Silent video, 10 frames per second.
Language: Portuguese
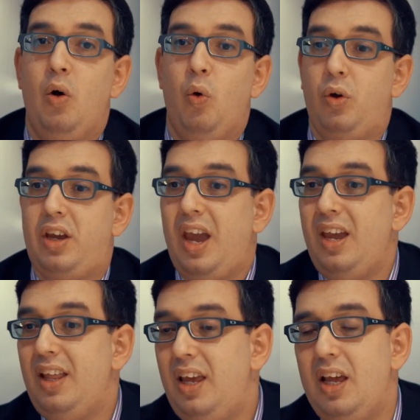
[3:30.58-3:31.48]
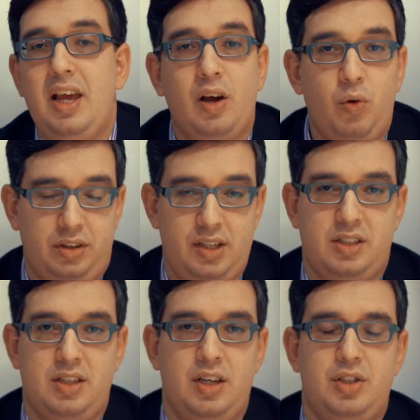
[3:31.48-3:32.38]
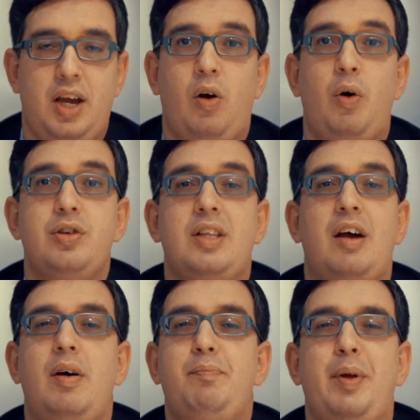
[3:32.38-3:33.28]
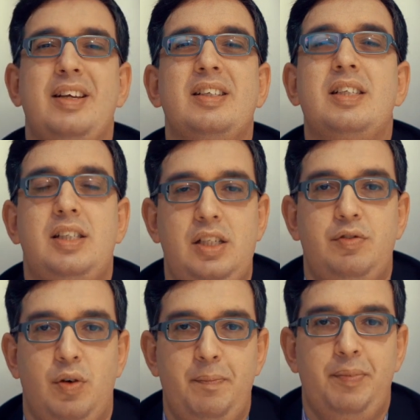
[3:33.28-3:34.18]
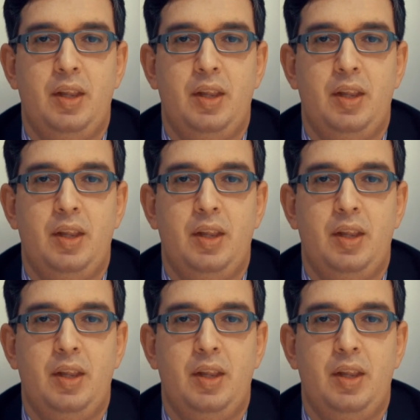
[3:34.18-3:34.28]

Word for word: o que iria lhe acontecer. Jacó estava apreensivo.